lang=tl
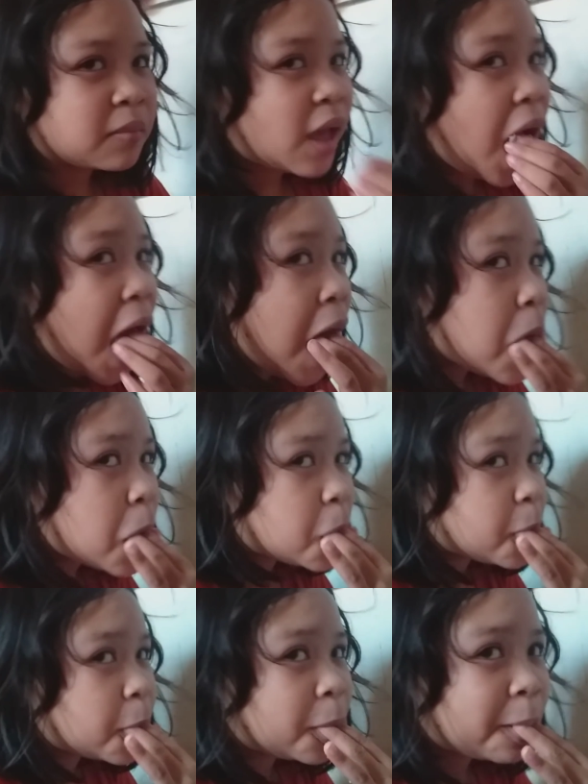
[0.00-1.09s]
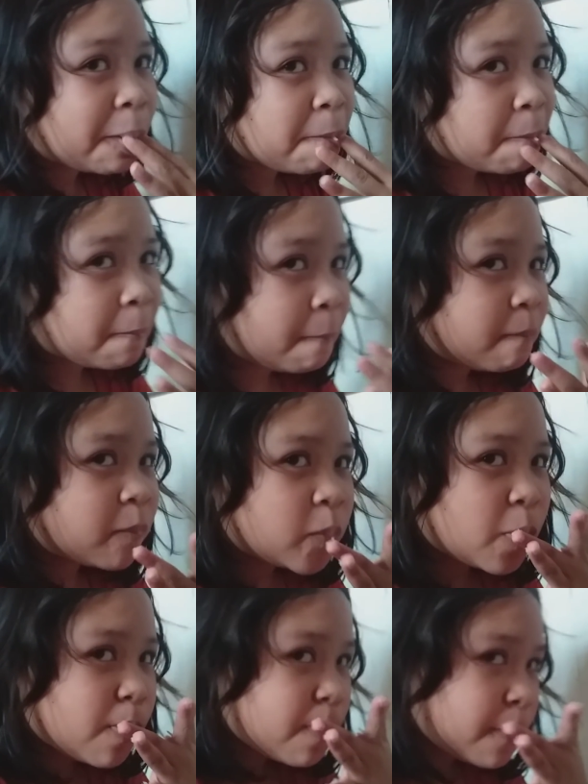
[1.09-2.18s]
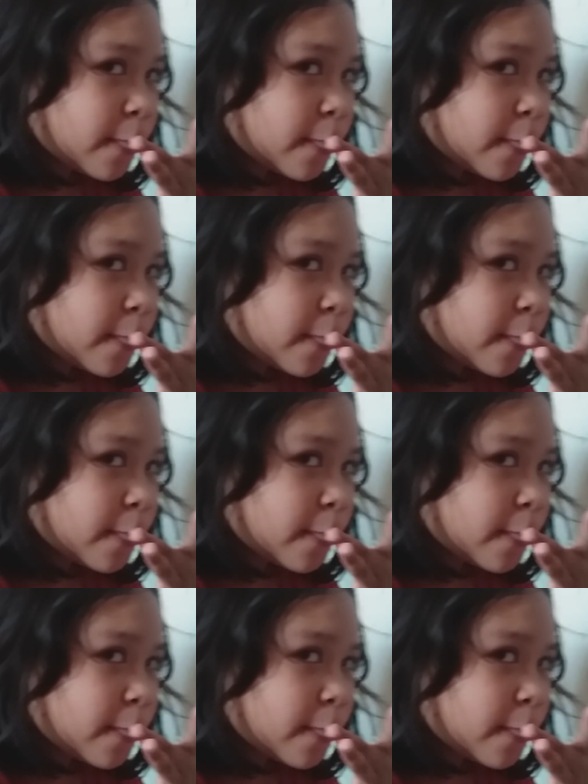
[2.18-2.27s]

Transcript: Lokdo man gyud ang mga kahoy, mga hoy.